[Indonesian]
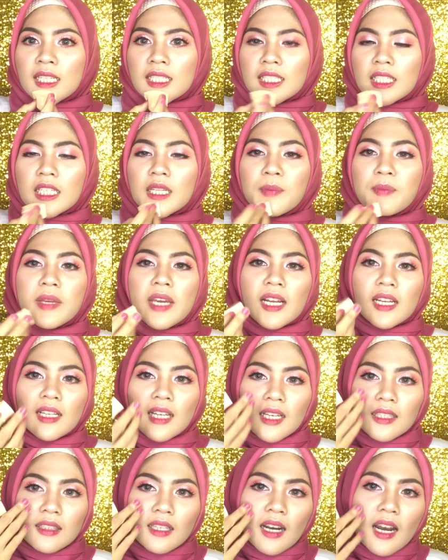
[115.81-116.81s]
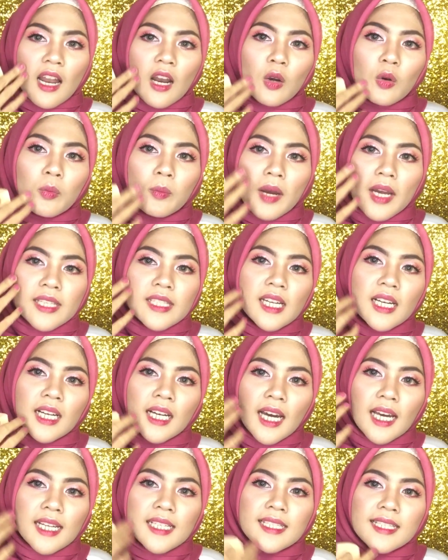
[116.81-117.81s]
jadi biar nggak terlalu banyak
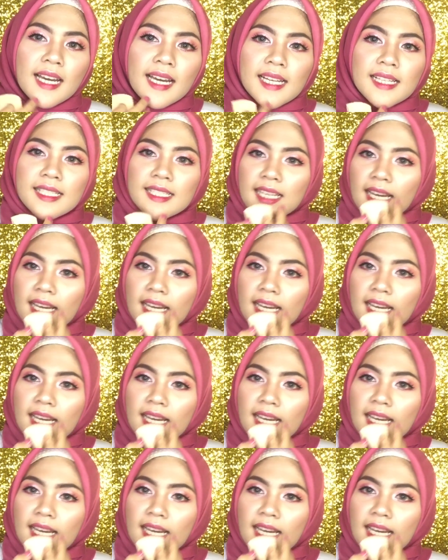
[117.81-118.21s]
garis-garis